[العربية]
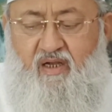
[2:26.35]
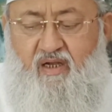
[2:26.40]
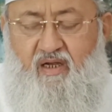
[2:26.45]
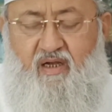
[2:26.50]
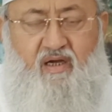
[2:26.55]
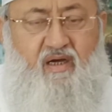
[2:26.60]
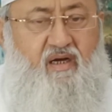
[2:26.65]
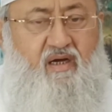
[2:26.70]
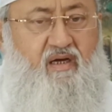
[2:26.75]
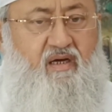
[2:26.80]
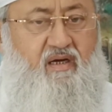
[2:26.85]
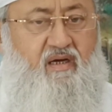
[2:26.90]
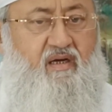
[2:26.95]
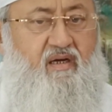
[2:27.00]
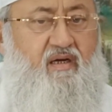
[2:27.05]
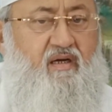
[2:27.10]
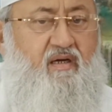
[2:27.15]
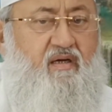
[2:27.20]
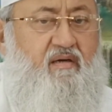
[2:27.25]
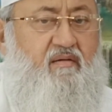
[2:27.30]

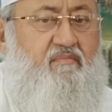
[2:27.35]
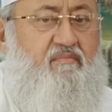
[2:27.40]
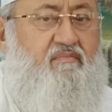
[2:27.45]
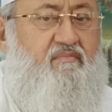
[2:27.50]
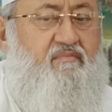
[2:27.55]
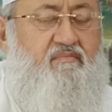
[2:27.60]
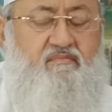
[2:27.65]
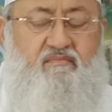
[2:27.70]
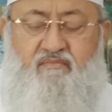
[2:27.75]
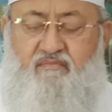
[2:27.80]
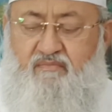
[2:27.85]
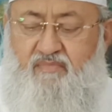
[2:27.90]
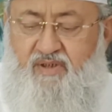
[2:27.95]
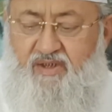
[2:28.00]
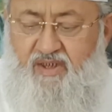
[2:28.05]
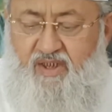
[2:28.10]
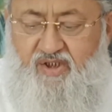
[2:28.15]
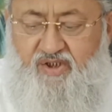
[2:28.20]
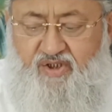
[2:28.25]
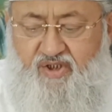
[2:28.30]
آه،
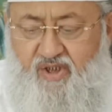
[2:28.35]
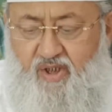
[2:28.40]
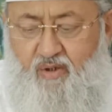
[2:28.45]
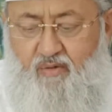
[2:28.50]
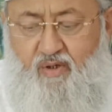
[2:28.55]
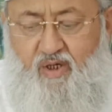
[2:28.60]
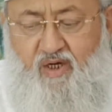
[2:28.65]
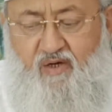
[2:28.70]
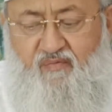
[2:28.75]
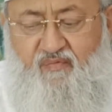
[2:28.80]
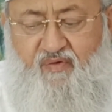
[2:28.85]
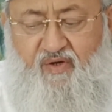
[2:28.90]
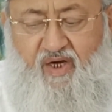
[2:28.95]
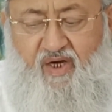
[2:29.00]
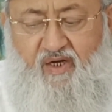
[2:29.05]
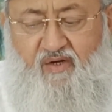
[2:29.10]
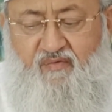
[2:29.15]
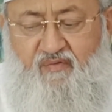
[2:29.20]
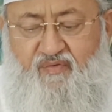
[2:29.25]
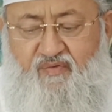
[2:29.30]
من
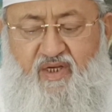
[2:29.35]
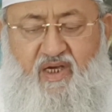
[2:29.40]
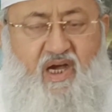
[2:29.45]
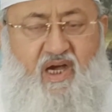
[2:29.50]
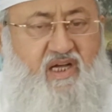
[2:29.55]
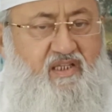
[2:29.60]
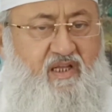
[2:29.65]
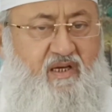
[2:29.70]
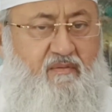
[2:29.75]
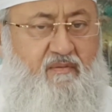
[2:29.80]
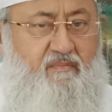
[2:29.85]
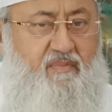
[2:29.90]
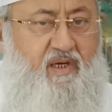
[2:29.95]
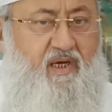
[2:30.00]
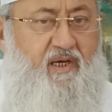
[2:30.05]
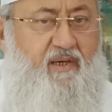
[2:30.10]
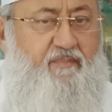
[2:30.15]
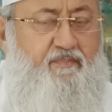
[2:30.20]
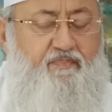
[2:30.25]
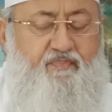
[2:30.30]
الشوافع في هذا
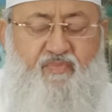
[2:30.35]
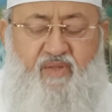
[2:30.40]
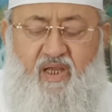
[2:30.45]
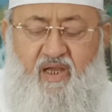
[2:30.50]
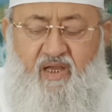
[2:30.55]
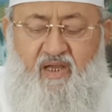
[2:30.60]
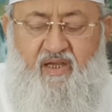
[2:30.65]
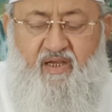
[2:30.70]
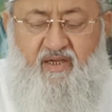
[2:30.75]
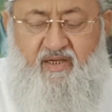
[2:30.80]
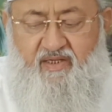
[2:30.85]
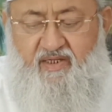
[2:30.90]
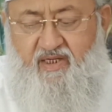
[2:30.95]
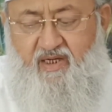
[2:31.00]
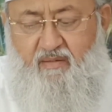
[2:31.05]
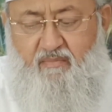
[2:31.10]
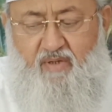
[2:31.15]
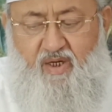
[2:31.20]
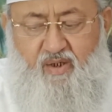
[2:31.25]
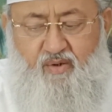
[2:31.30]
الباب
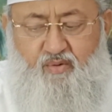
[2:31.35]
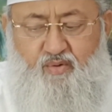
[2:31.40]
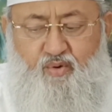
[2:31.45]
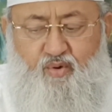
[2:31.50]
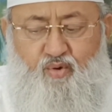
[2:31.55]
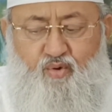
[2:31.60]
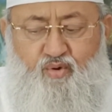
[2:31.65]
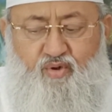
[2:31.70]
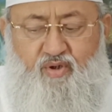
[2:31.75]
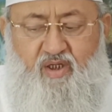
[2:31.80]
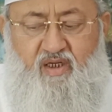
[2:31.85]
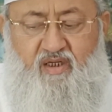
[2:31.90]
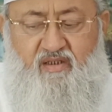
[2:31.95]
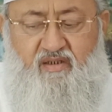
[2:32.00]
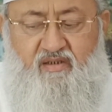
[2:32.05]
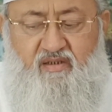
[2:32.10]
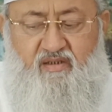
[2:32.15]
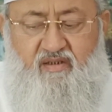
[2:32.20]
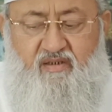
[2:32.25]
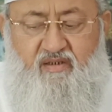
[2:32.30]
هي مردوده
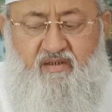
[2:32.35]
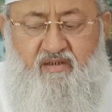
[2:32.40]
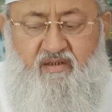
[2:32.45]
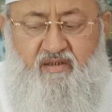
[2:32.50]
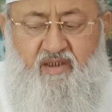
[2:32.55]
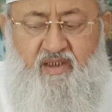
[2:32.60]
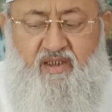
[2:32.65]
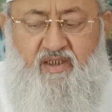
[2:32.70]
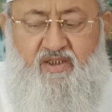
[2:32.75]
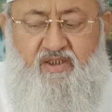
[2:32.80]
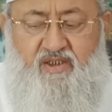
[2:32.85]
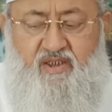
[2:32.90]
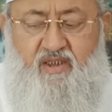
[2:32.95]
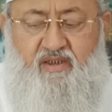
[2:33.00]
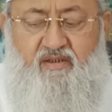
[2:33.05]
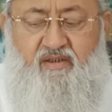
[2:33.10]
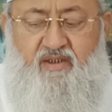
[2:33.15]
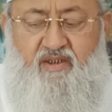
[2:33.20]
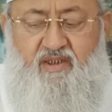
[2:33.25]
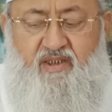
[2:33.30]

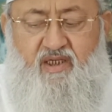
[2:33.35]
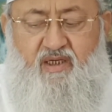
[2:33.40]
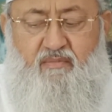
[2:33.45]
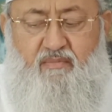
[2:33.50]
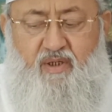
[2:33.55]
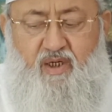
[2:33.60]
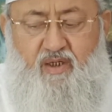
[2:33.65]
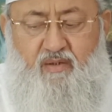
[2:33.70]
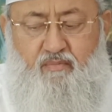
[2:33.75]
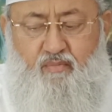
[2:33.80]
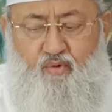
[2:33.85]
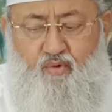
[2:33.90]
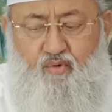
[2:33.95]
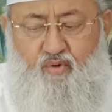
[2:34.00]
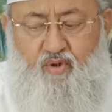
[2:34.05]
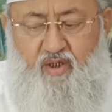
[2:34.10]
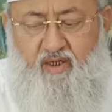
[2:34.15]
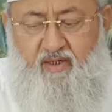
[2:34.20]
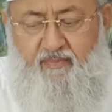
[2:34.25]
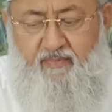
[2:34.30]
ليست هي
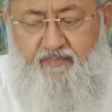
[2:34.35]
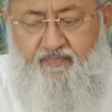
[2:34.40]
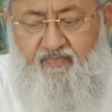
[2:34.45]
مقبولة